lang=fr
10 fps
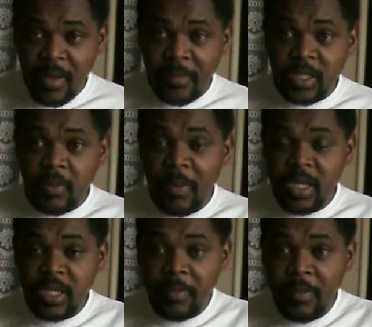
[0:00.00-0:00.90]
Parce que pas
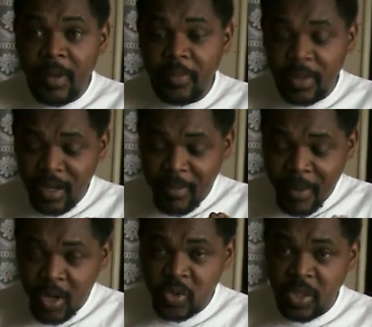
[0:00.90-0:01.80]
simplement pour aller
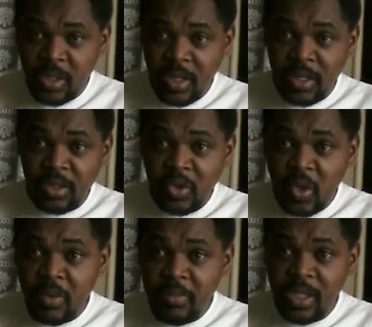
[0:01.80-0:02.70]
manger,
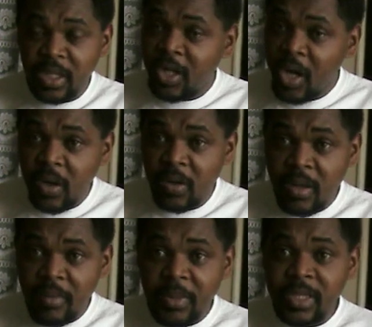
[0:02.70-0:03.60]
dormir, non.
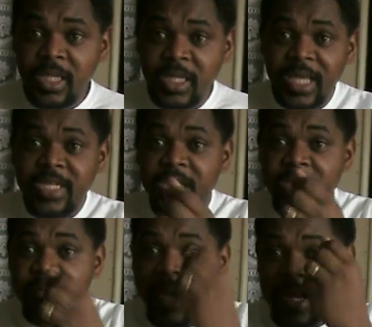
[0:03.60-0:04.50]
Peut-être la
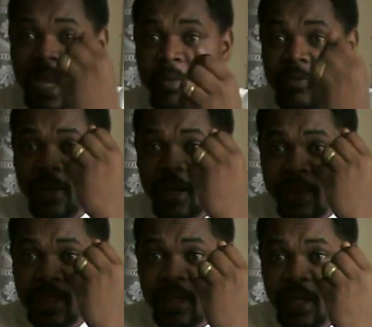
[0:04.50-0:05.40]
série humaine, là, mon frère et
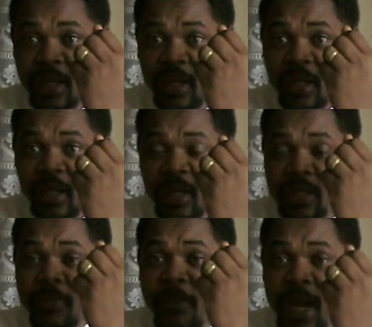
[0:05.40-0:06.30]
ma soeur.
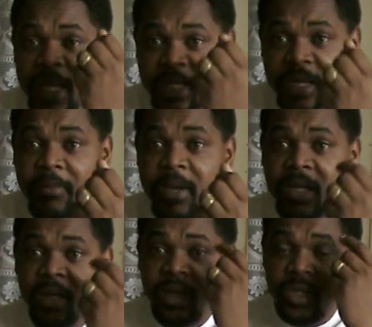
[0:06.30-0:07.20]
C'est pas la série humaine.
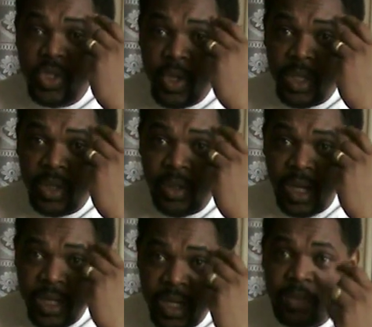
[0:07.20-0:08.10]
Dieu t'a donné
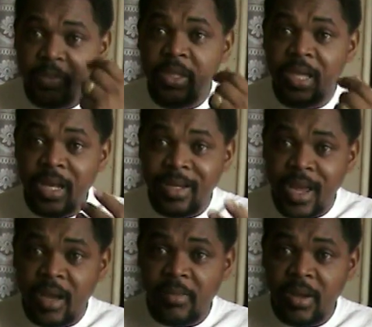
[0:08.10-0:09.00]
un esprit, un
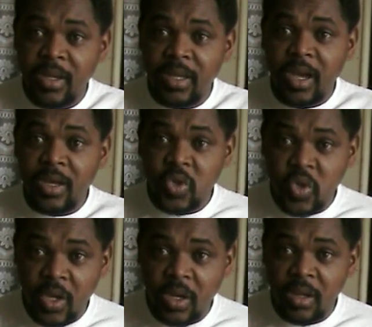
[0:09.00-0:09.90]
âme et un
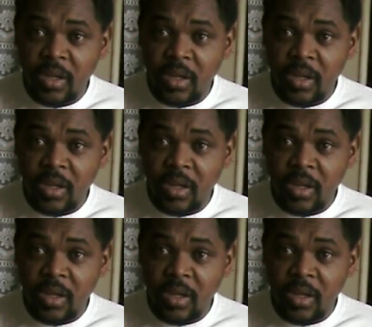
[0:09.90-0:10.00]
cœur.